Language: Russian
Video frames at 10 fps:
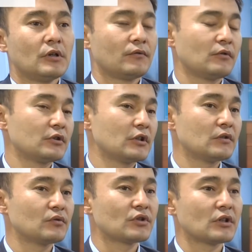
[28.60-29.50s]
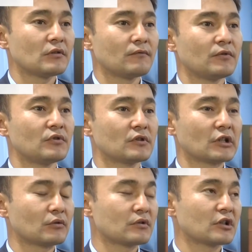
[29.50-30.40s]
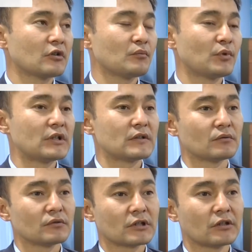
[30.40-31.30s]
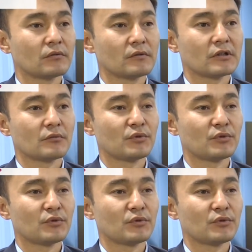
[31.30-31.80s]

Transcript: ходе изучения видео сотрудникам полиции установлена